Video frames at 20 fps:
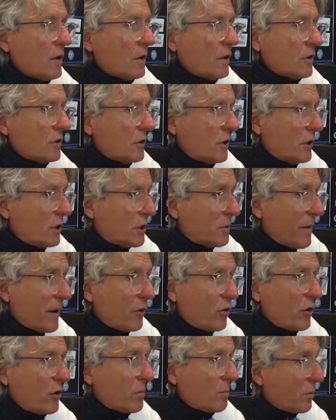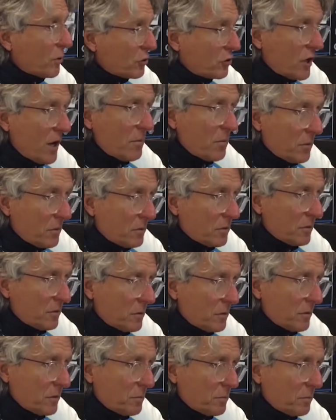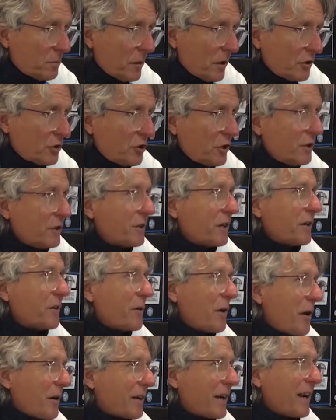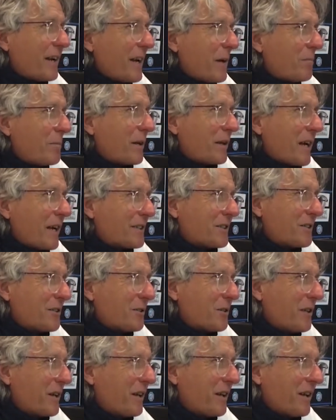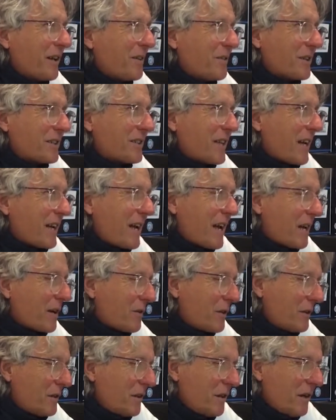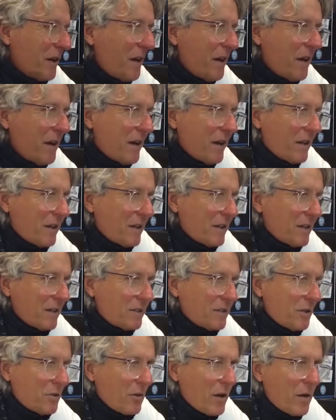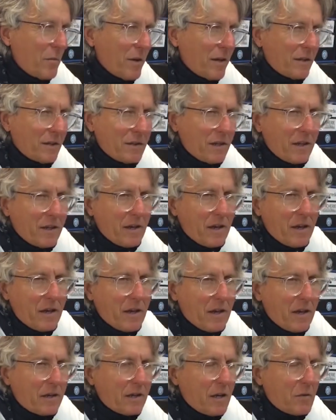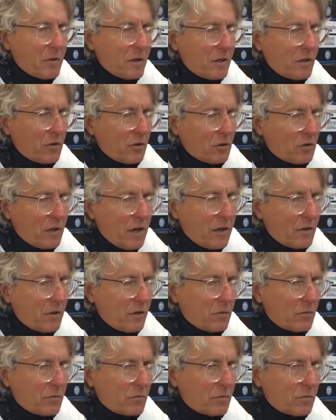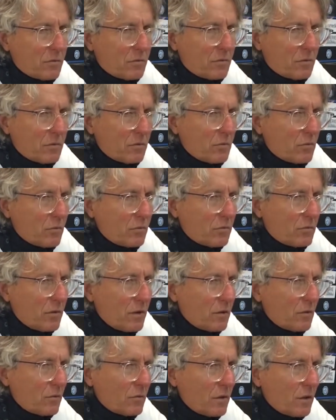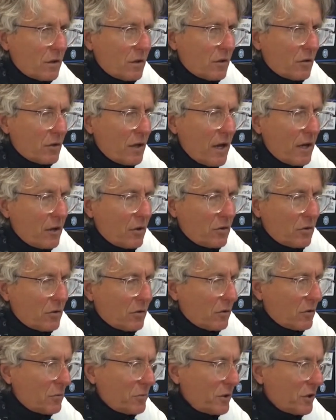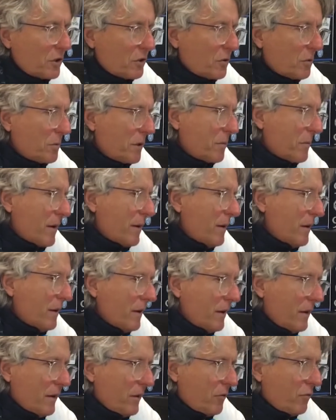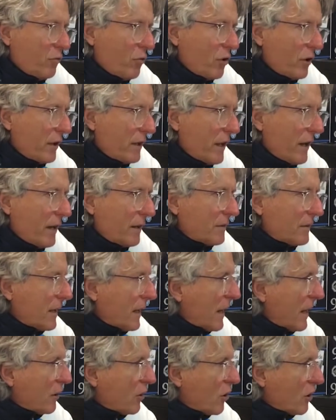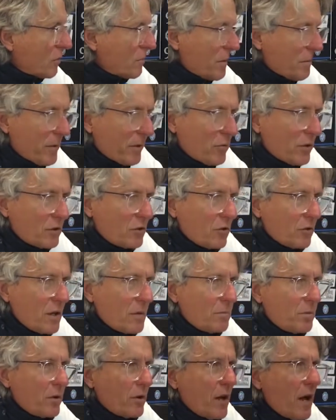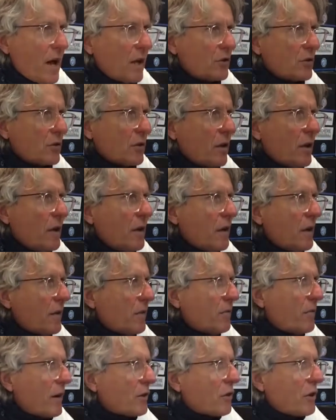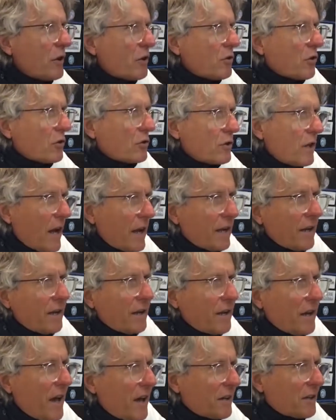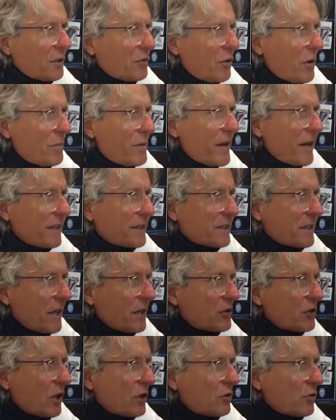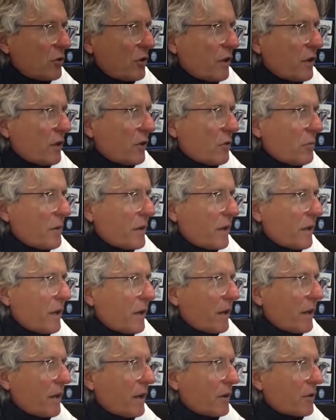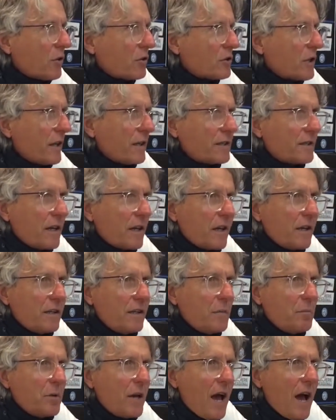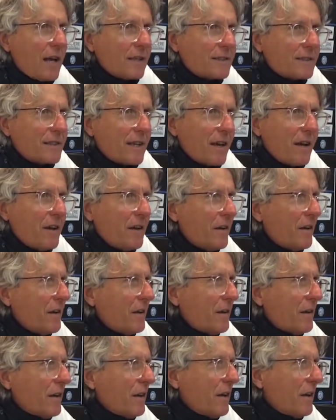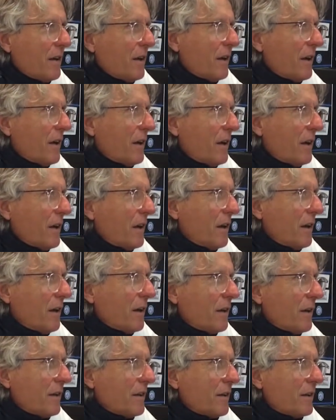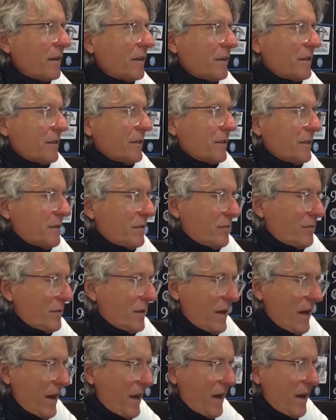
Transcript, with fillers: Sì, sì, ma noi non possiamo eh, prescindere da una grande applicazione di questa gara, quindi eh, sicuramente eh, andiamo ad incontrare un, un, un, organico, come dicevo prima, fuori dalla, dalla norma per questo campionato. Vado ad incontrare anche due miei ex calciatori come Cosenza e Di Piazza, e, e,